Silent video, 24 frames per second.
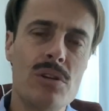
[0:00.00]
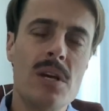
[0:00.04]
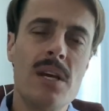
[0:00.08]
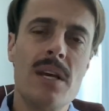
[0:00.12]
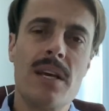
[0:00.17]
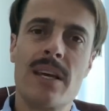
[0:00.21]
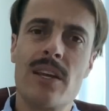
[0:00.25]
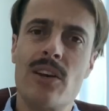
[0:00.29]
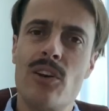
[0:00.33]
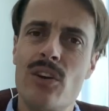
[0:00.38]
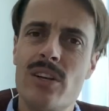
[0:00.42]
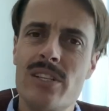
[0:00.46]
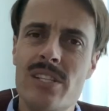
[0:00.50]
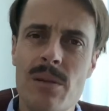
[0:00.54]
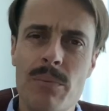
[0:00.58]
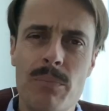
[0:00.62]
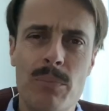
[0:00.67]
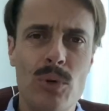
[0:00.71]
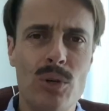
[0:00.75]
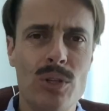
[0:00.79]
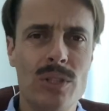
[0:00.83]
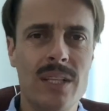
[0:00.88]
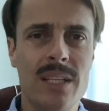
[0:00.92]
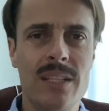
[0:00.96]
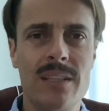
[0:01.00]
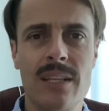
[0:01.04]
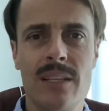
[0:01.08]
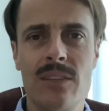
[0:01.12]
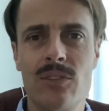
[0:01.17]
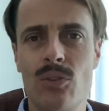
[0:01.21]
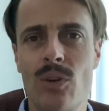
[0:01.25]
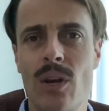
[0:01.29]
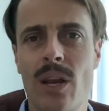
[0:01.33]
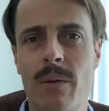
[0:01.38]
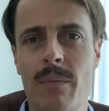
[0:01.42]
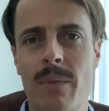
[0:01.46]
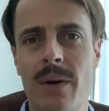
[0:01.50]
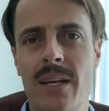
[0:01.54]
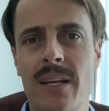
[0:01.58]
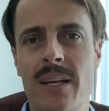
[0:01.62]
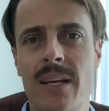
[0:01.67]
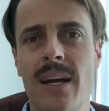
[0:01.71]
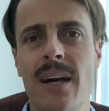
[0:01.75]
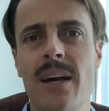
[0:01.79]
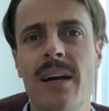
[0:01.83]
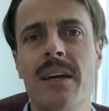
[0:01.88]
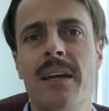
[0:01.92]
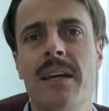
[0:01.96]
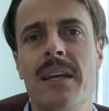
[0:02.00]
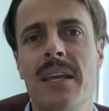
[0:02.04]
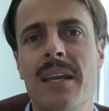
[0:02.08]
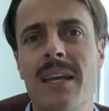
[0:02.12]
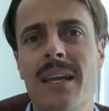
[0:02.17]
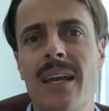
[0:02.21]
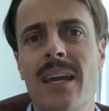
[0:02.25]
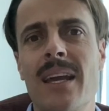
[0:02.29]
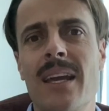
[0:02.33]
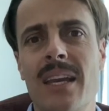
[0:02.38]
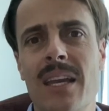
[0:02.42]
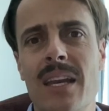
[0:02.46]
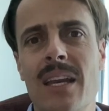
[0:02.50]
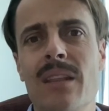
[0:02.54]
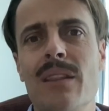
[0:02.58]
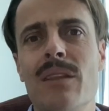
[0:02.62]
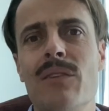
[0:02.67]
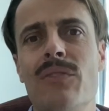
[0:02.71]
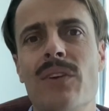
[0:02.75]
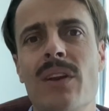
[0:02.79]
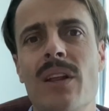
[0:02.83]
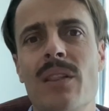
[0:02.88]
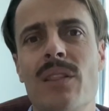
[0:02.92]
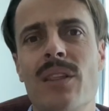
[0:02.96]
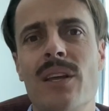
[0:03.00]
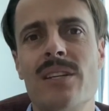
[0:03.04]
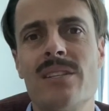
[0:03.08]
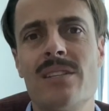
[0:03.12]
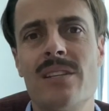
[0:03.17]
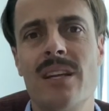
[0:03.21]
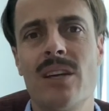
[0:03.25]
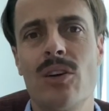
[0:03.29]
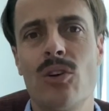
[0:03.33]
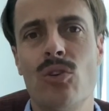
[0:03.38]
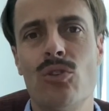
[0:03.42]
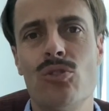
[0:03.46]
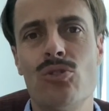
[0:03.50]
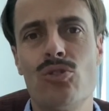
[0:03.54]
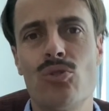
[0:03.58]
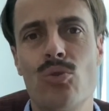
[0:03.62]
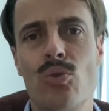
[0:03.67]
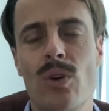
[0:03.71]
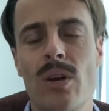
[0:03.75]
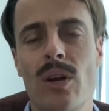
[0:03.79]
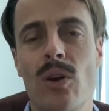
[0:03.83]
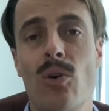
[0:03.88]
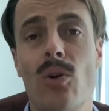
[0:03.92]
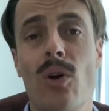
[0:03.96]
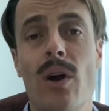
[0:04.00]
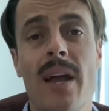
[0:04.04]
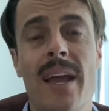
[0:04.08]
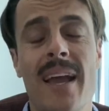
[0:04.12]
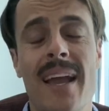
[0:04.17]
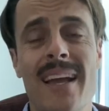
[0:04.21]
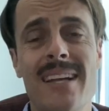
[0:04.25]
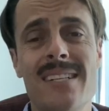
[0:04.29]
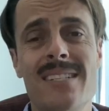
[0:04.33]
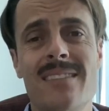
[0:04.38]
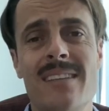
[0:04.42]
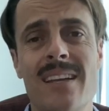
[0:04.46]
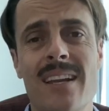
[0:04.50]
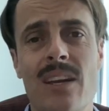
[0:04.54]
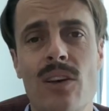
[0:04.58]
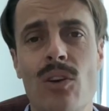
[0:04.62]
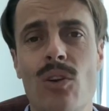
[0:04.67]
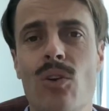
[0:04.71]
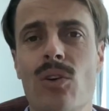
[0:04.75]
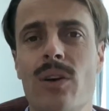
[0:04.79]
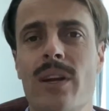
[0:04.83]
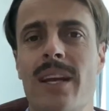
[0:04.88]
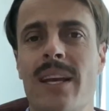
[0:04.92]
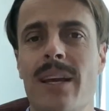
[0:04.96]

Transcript: que no les importa tanto la marca y que quieren diferenciarse con su reloj. Este reloj que